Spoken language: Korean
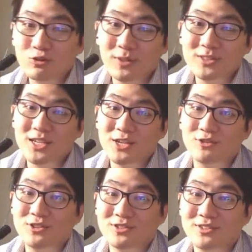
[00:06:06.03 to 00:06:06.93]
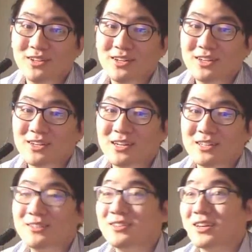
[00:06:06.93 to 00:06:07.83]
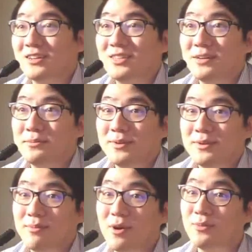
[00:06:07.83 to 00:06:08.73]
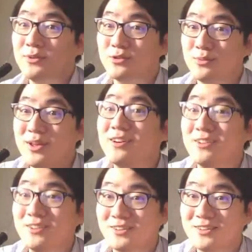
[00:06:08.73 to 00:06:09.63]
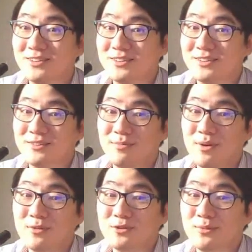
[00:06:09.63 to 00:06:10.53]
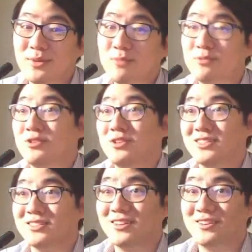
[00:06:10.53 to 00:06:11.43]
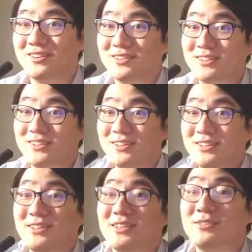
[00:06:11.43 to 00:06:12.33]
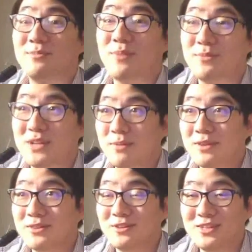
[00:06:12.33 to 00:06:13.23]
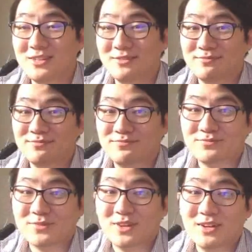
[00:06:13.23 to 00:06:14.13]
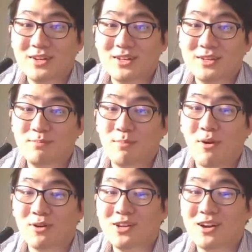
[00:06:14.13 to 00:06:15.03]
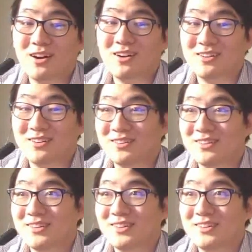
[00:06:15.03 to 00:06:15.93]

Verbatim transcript: 두 번째 이유는 그래서 제가 이제 펌을 좀 해요. 펌을 좀 해본 적이 있어요. 그래서 펌을 해봤더니 이 머리가